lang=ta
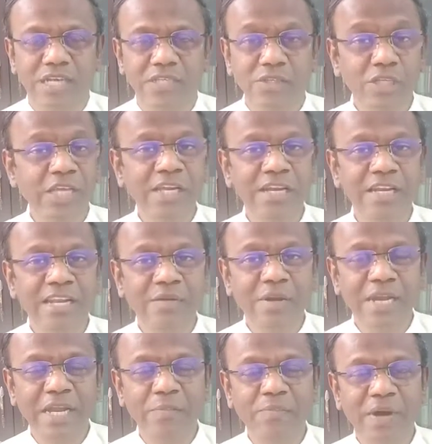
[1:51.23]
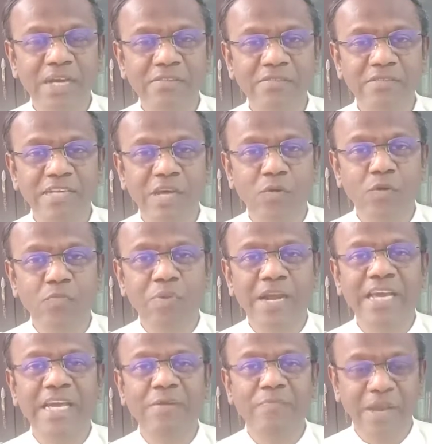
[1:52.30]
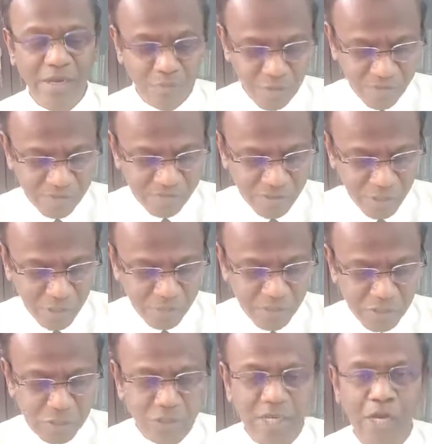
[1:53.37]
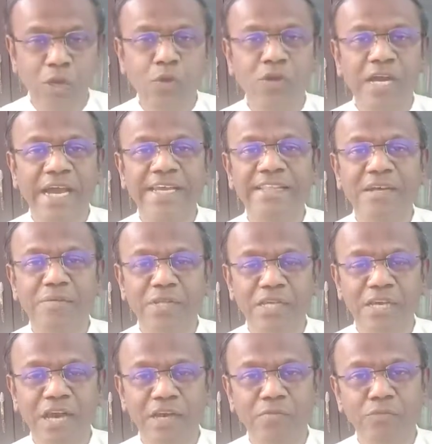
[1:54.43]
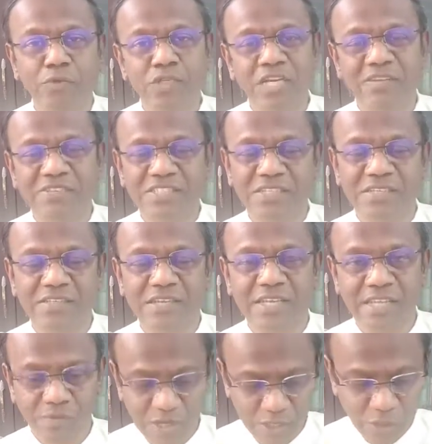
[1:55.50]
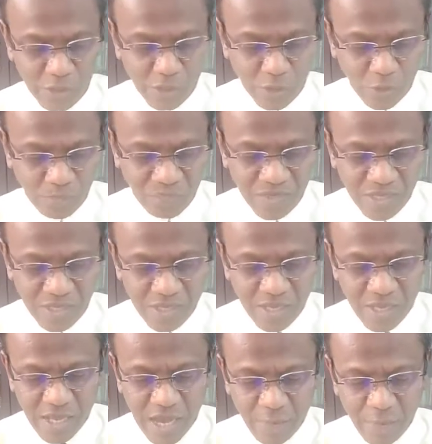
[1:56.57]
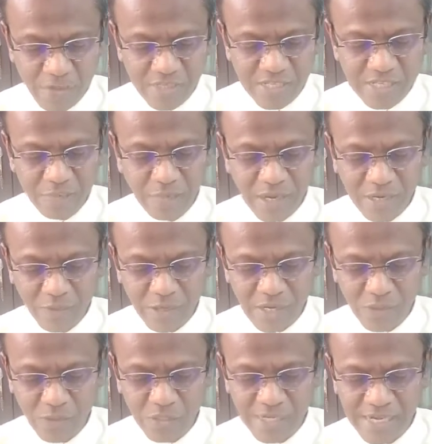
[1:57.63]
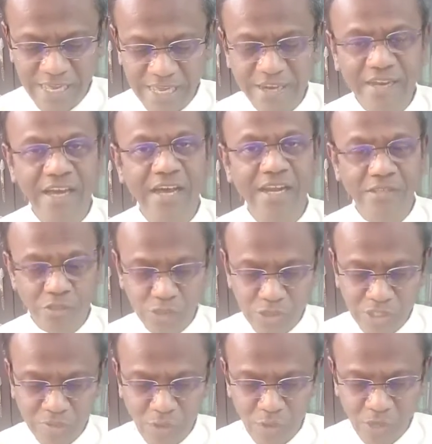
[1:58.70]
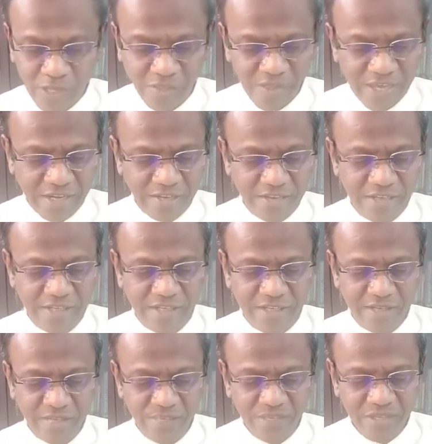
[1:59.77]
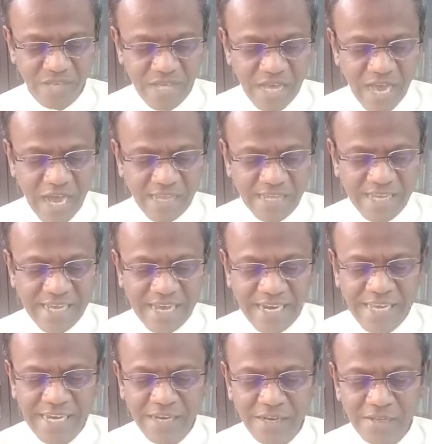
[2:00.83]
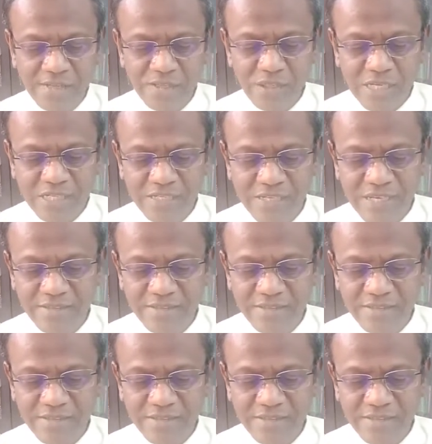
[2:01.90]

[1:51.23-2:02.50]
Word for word: திடீரென்று அவர் என்னை பார்த்து நான் உன் படகை பயன்படுத்த வேண்டும் என்று சொன்னார் லூக் ஐந்தாம் அதிகாரம் மூன்றாம் வசனத்திலே இதை வாசிக்கிறோம் அப்பொழுது அந்த படகுகளில் ஒன்றில் ஏறினார் அது சீமனுடையதா இருந்தது அதை கரையிலிருந்து சற்றே